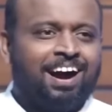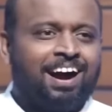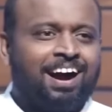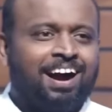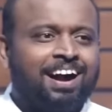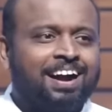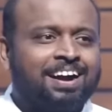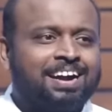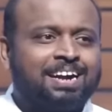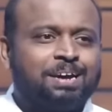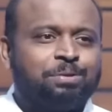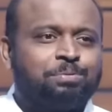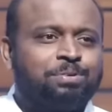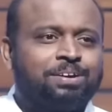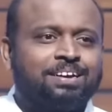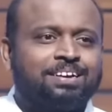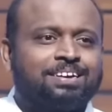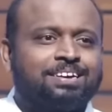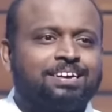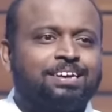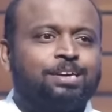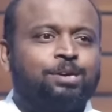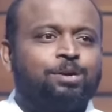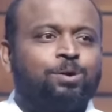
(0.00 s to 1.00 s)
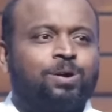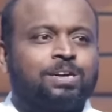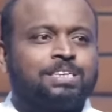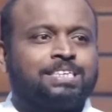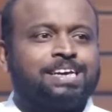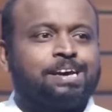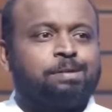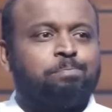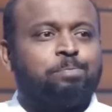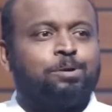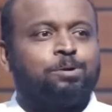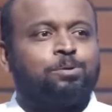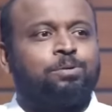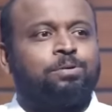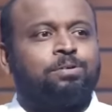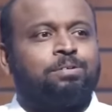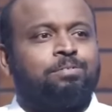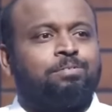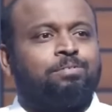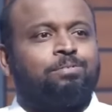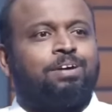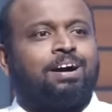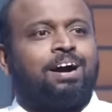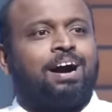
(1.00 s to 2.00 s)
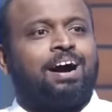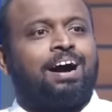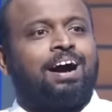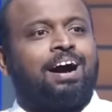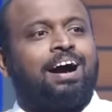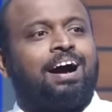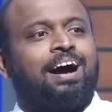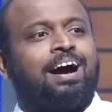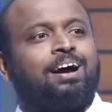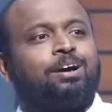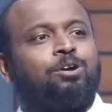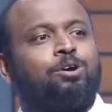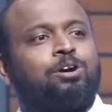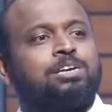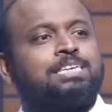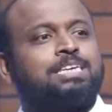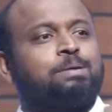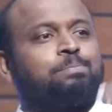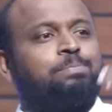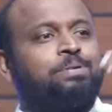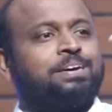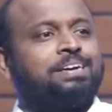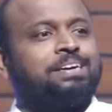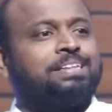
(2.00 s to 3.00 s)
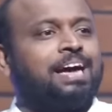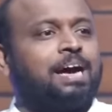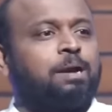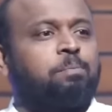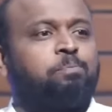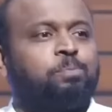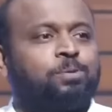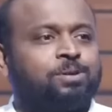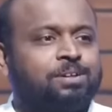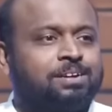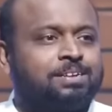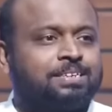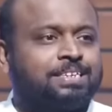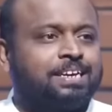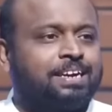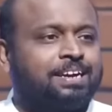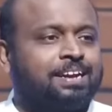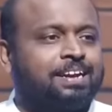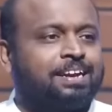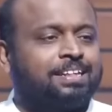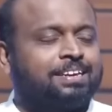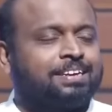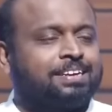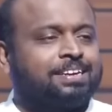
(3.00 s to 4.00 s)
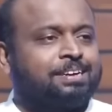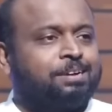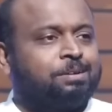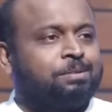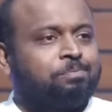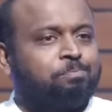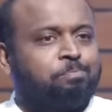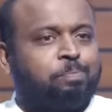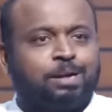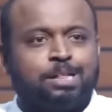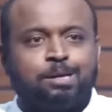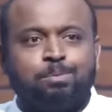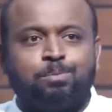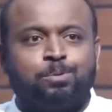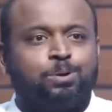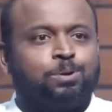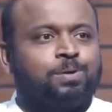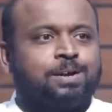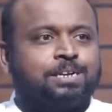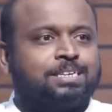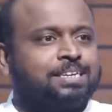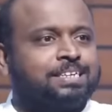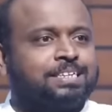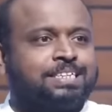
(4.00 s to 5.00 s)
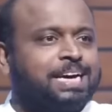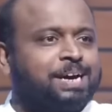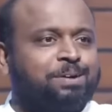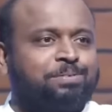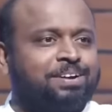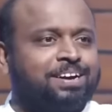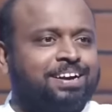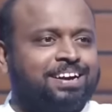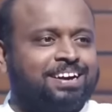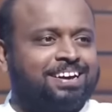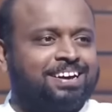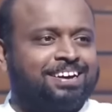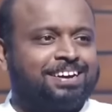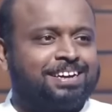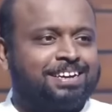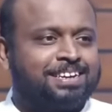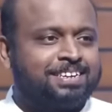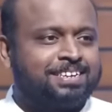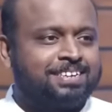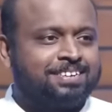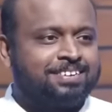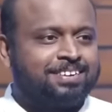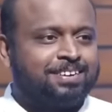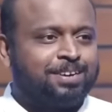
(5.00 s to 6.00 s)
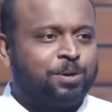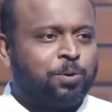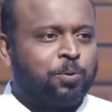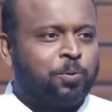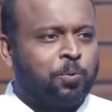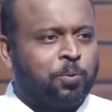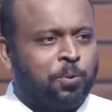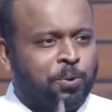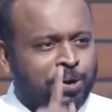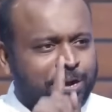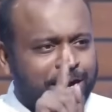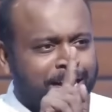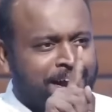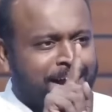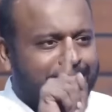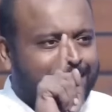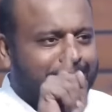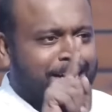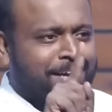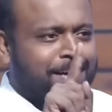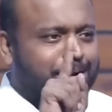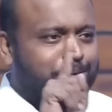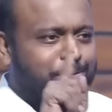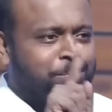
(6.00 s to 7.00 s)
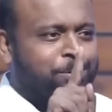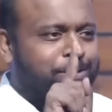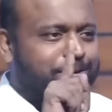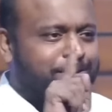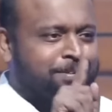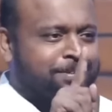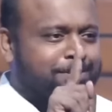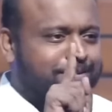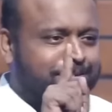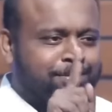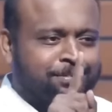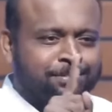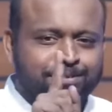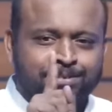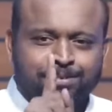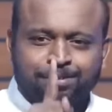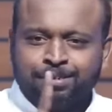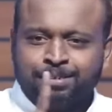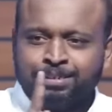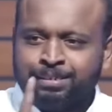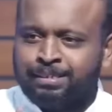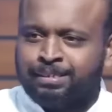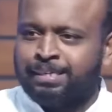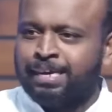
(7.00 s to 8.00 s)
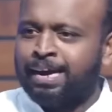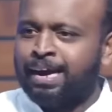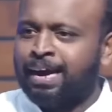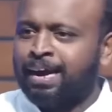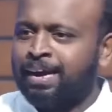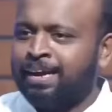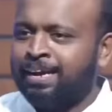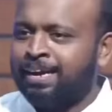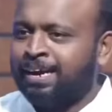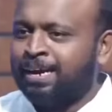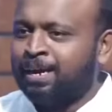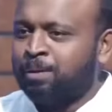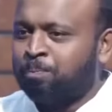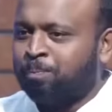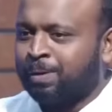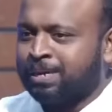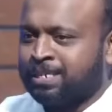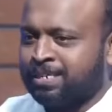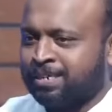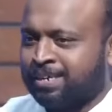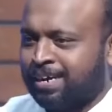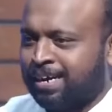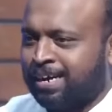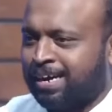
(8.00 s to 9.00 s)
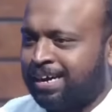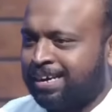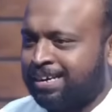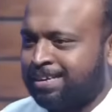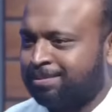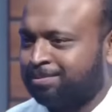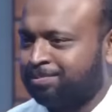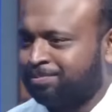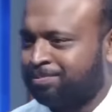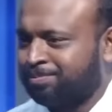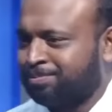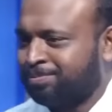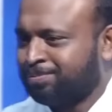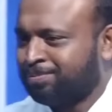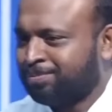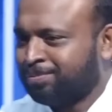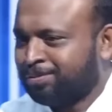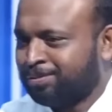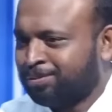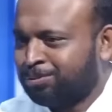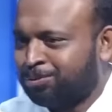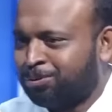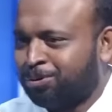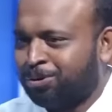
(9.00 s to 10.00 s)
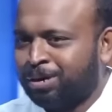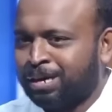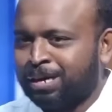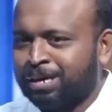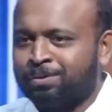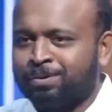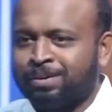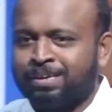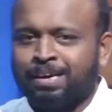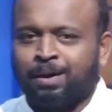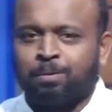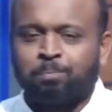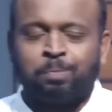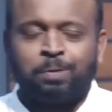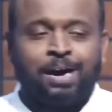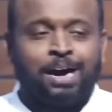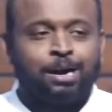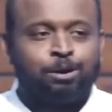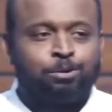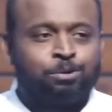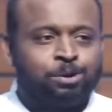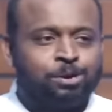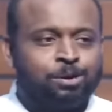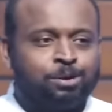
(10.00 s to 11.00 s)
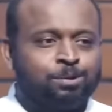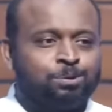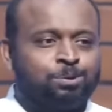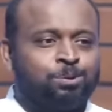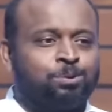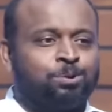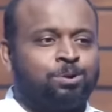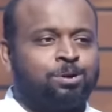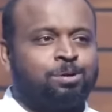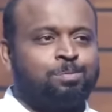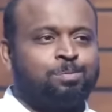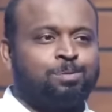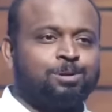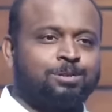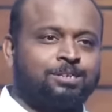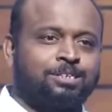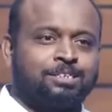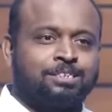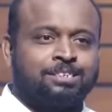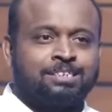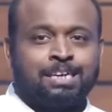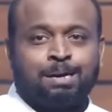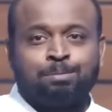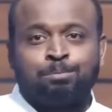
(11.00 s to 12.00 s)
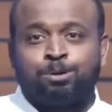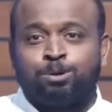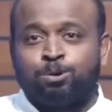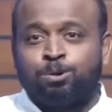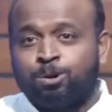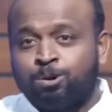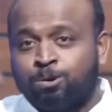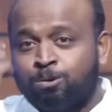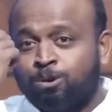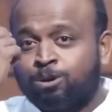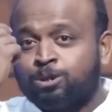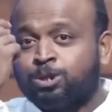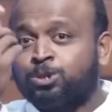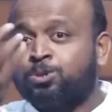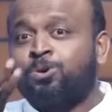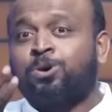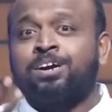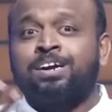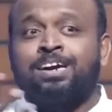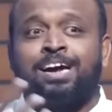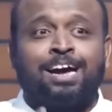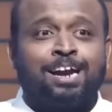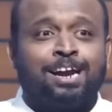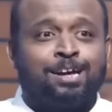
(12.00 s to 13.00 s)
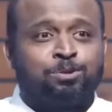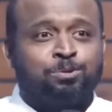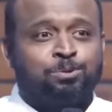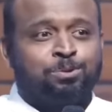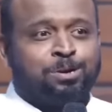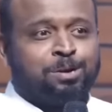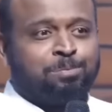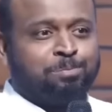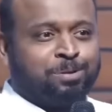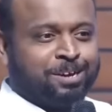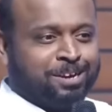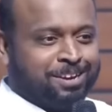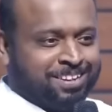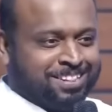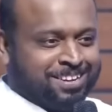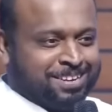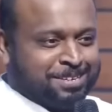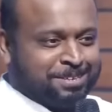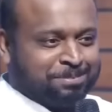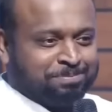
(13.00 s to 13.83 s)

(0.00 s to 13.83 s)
ஆண்டவருக்கு யோசேப்பை யோசிப்புக்கு இந்த அற்புதம் செய்கிறதுக்கு பதிமூணு வருஷம் தேவையில்லை ஒரே இரவு ஏழு ஏழு பசுக்களை ஓட விட்டா பார்வனுக்கு தூக்கம் போச்சு நமக்கு ஒரு கொசு ஓடினாலே தூக்கம் போயிடுது